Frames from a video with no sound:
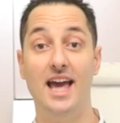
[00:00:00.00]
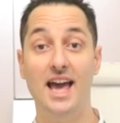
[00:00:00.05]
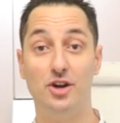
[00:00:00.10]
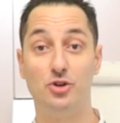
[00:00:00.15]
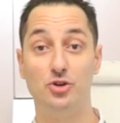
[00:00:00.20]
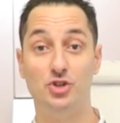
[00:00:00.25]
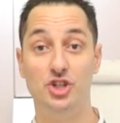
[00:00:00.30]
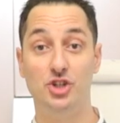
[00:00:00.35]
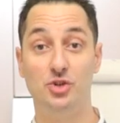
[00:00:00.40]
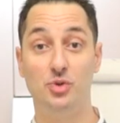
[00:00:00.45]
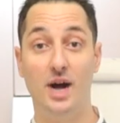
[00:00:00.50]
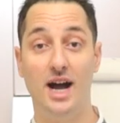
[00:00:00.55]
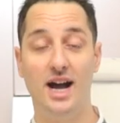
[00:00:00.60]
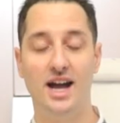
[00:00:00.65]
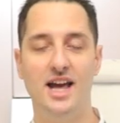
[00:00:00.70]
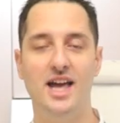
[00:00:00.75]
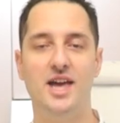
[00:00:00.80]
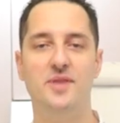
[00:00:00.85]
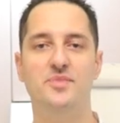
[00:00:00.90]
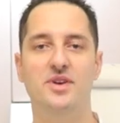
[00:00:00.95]
Eccoci
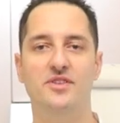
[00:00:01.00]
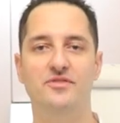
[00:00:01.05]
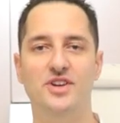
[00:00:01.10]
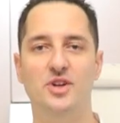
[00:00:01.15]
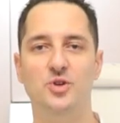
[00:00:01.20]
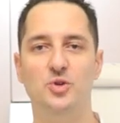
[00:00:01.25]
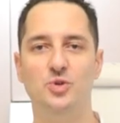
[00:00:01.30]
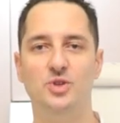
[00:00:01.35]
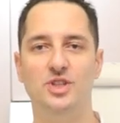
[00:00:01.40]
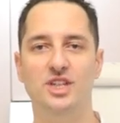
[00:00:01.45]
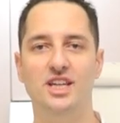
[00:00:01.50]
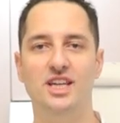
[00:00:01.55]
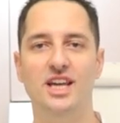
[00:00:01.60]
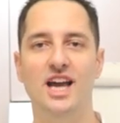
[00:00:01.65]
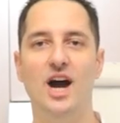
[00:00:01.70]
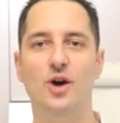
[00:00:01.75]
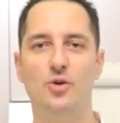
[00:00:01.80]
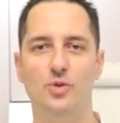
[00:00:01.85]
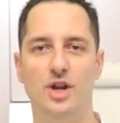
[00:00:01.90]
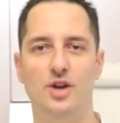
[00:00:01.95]
qua e benvenuti
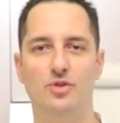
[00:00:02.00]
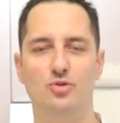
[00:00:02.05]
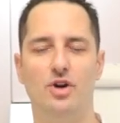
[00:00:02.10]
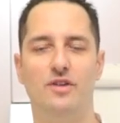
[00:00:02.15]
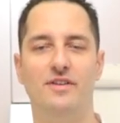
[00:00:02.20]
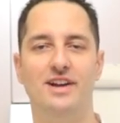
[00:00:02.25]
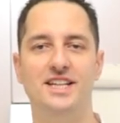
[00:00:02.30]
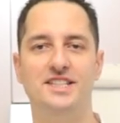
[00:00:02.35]
a una nuova